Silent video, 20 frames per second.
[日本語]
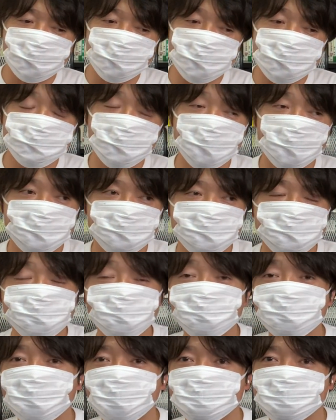今ね、
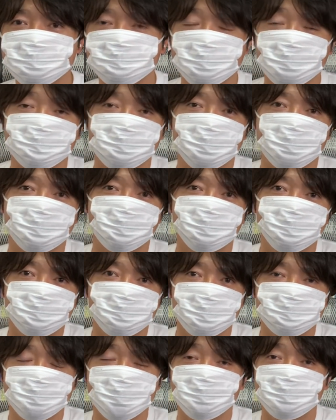腸が全てみたいな
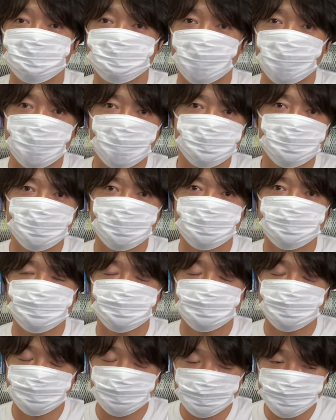本もバカ売れて
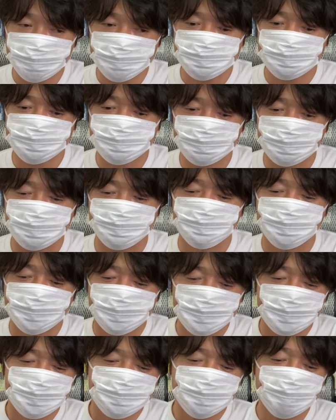してますし、
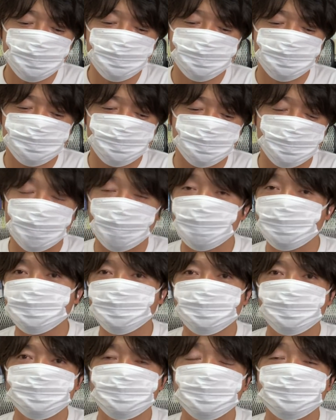結構その
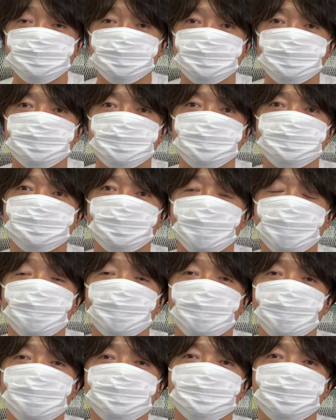健康ブームですよ
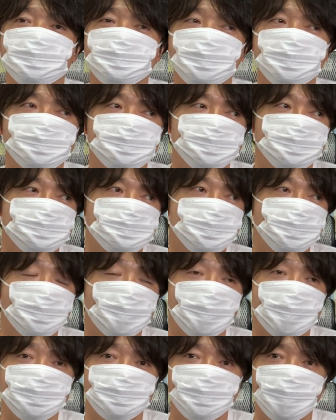ね。あとはまあ自分の
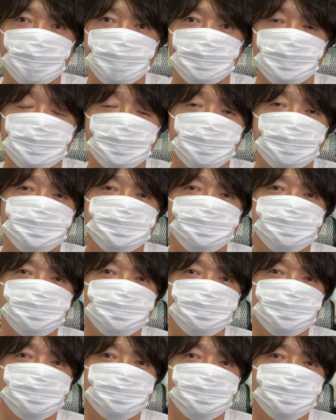中のね、
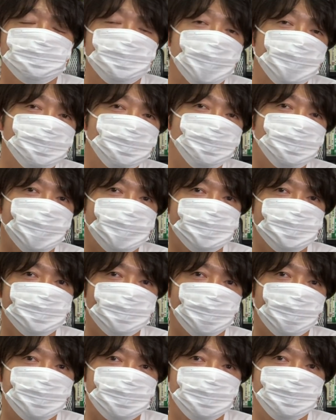腸とまあ脳が
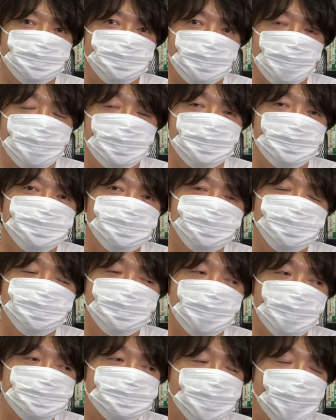繋がってるとか、
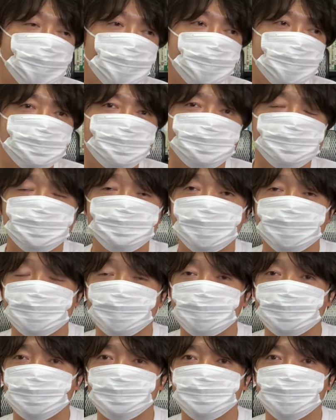腸が免疫の全て
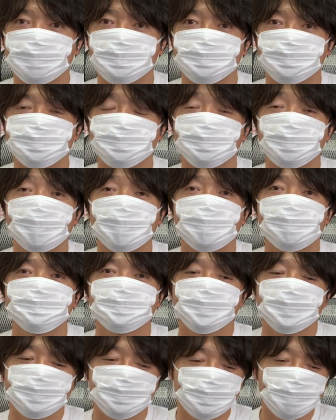だったみたいなこと
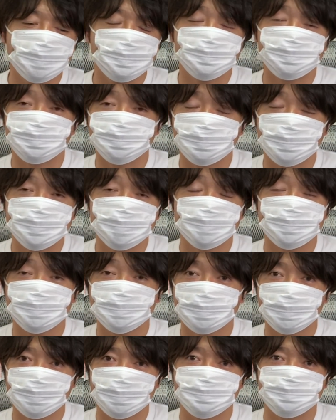が結構取り沙
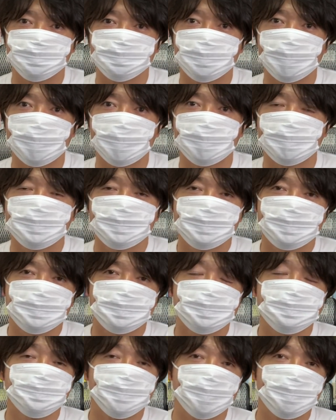汰されているので、
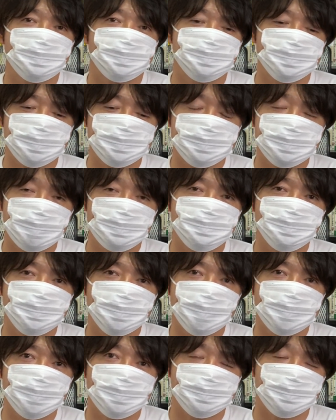今ね、こういった漬
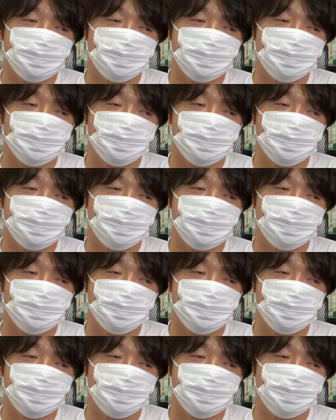物であったり